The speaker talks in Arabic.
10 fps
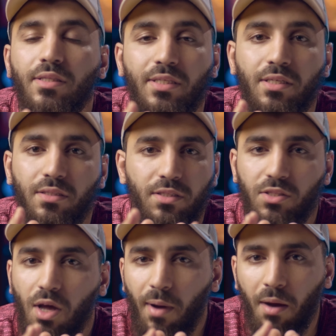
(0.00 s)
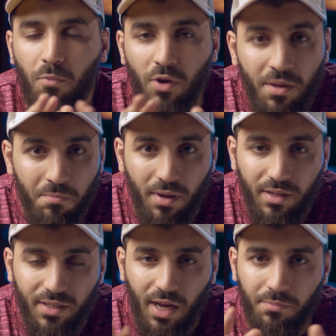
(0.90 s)
دي دي طبعا مهمه
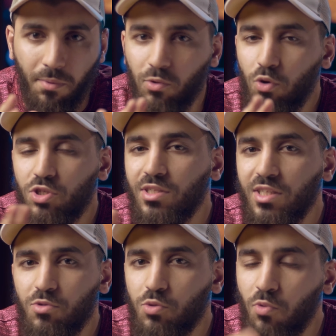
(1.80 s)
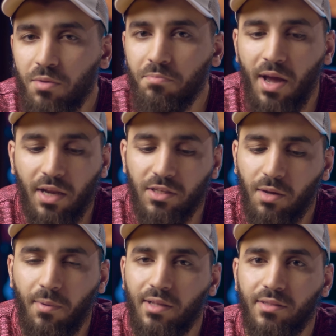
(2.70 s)
يعني ما بنقولش ان دي مش مهمه يعني
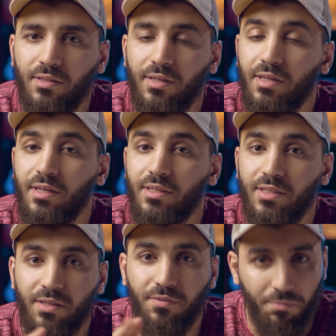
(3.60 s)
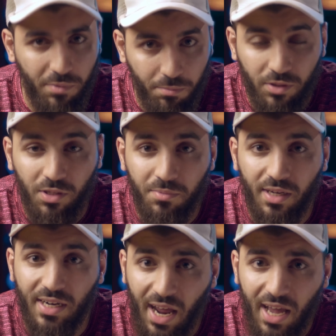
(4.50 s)
طبعا دي من ضمن
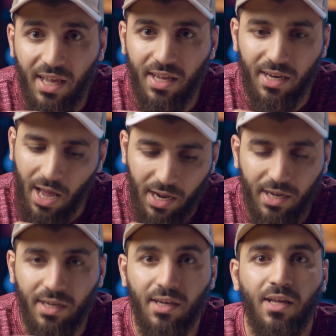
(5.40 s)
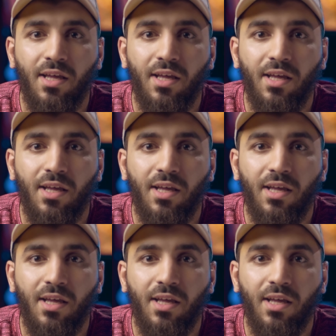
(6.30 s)
الرعايه الاكل